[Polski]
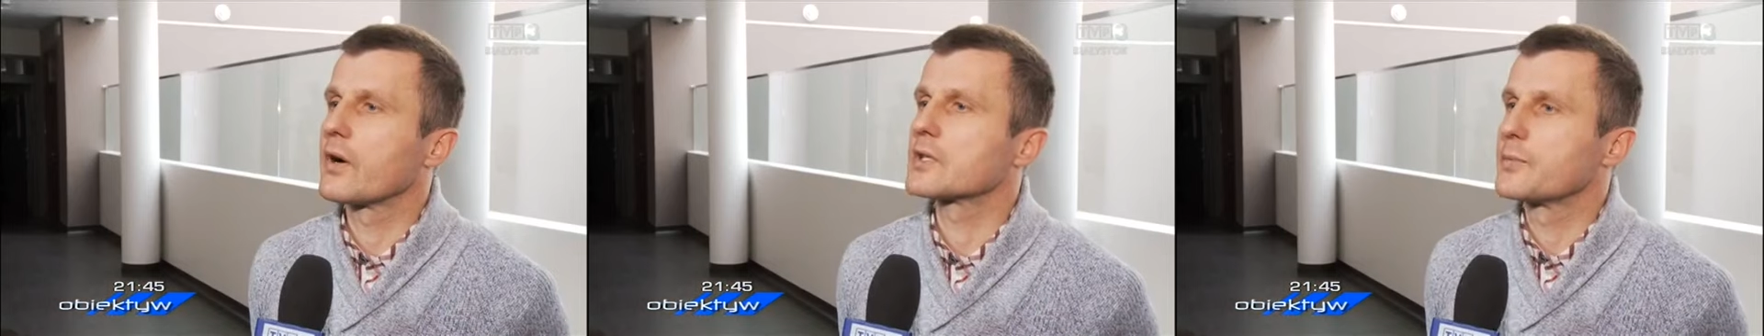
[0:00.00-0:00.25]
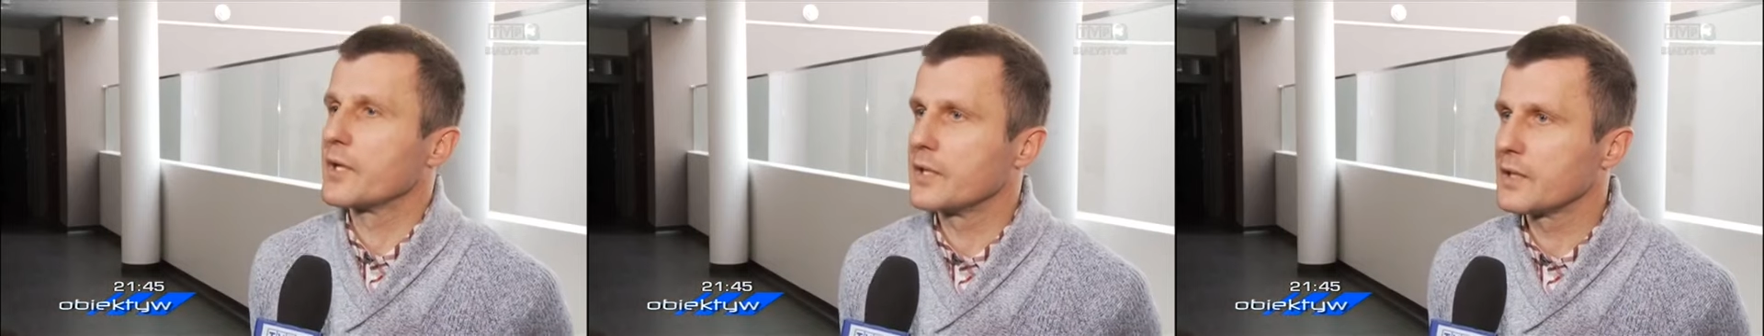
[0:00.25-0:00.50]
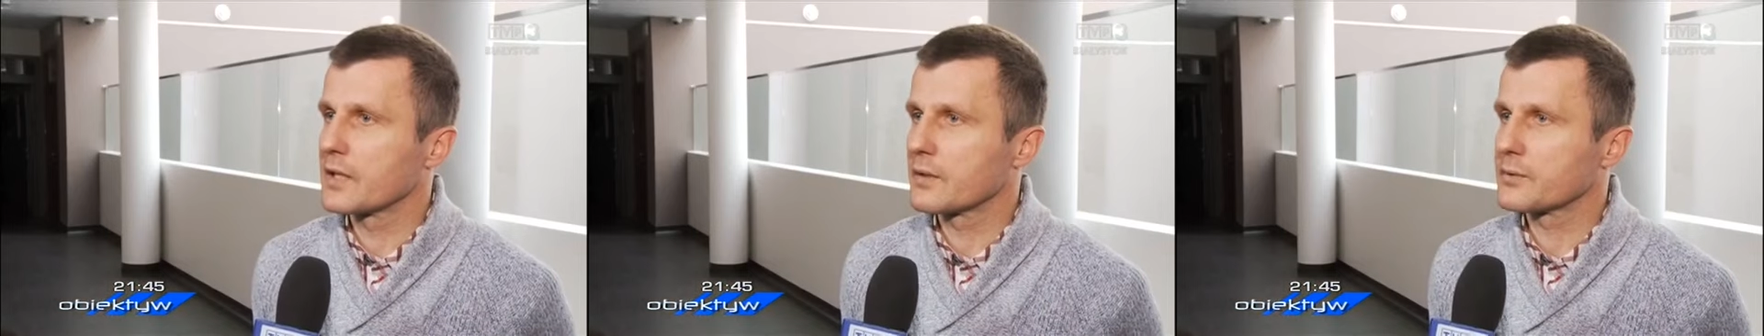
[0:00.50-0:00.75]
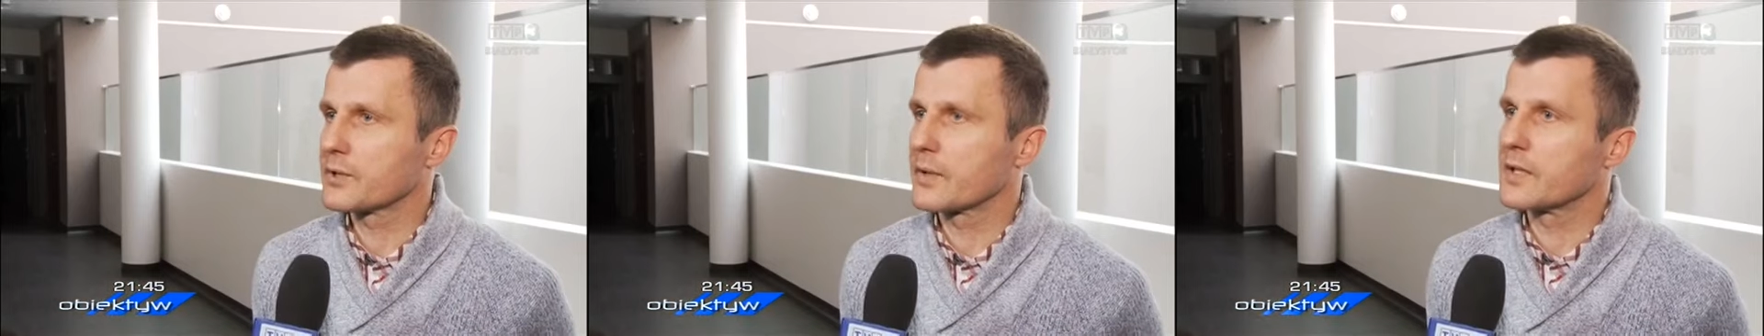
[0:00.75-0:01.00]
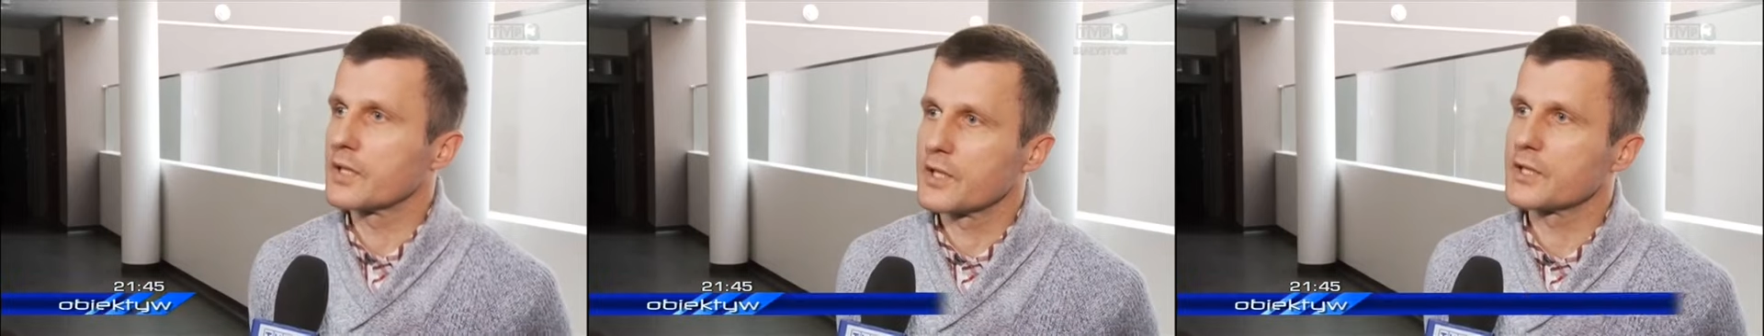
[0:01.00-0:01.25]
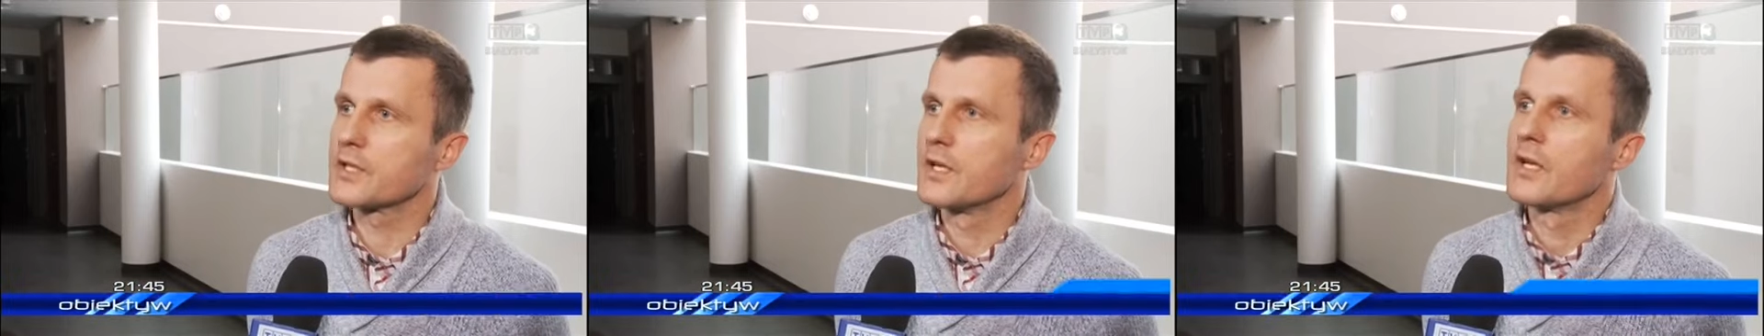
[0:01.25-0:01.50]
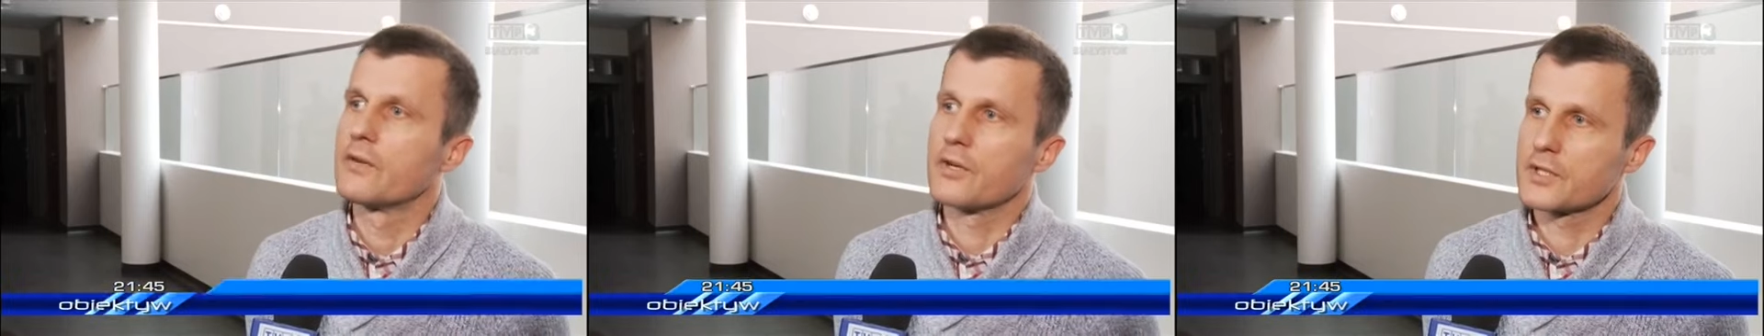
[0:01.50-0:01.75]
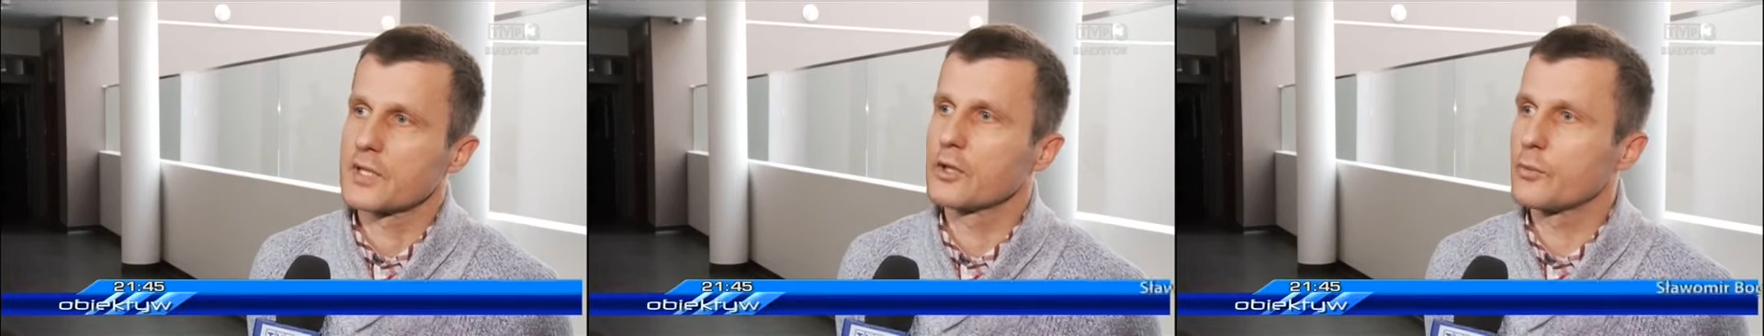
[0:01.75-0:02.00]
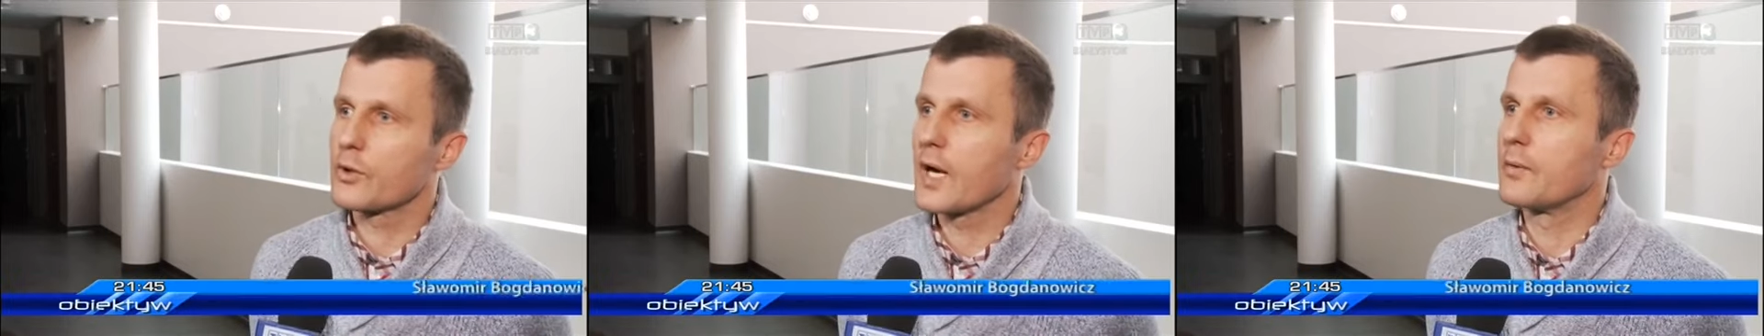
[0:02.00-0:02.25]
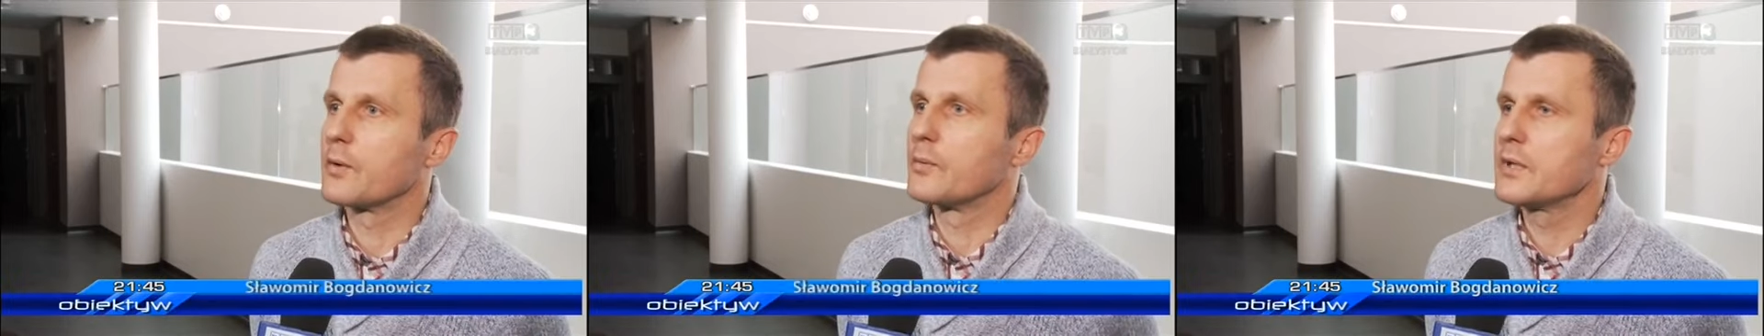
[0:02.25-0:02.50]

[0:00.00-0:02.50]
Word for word: z pianina na przykład na rzecz właśnie tego programu,